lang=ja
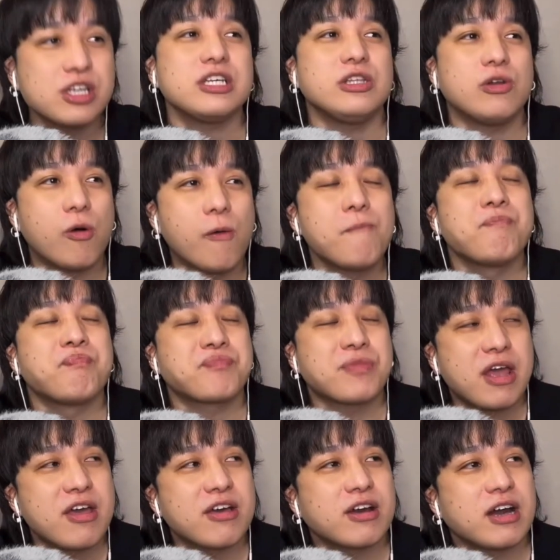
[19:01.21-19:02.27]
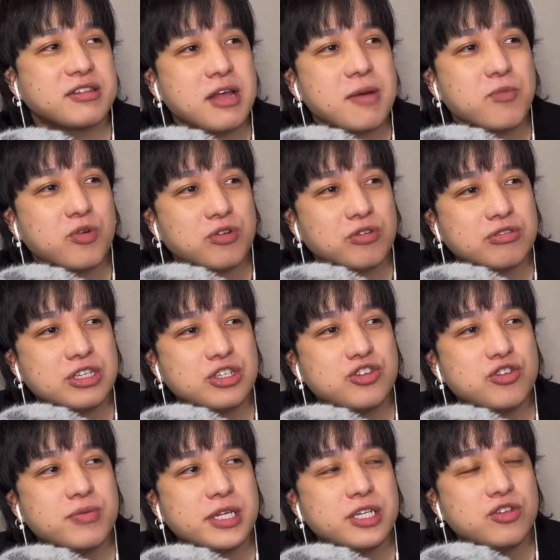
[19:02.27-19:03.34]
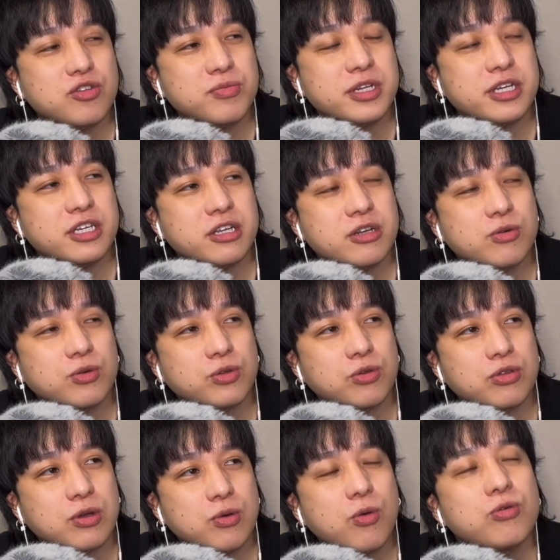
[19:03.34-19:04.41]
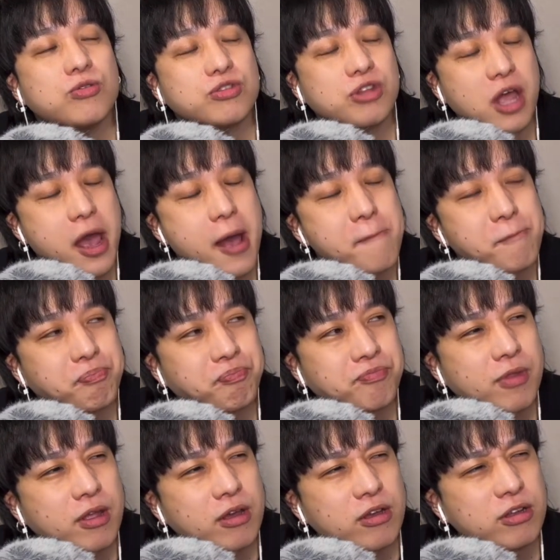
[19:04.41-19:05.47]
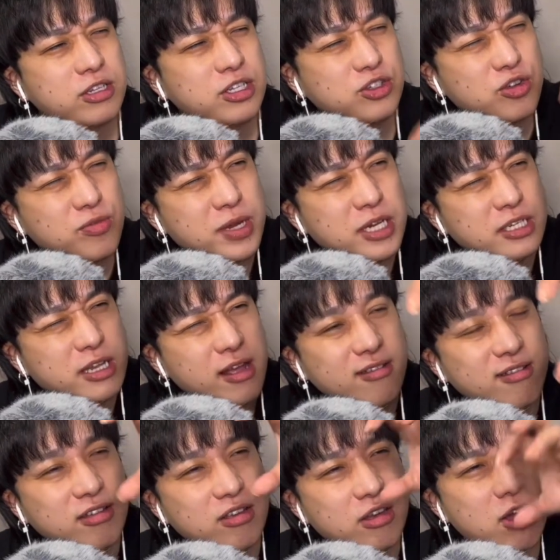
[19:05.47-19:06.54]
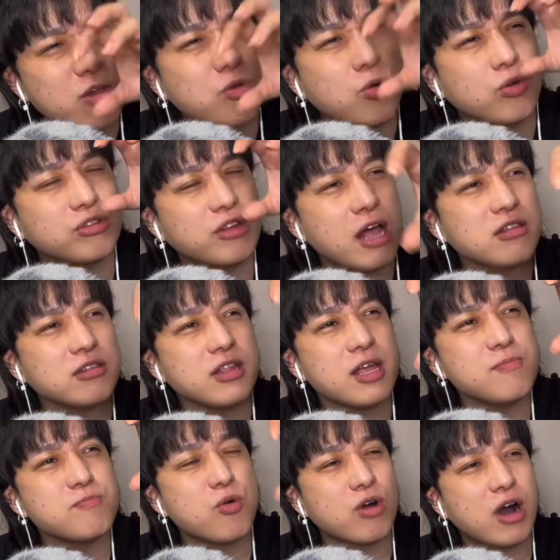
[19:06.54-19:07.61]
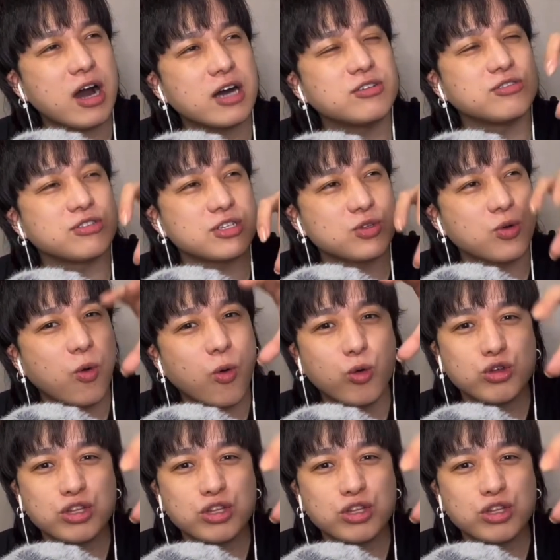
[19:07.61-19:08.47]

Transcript: 国籍の方も2丁目に飲みに来てることって多くて、2丁目にね、結構何店舗かあるんですよ。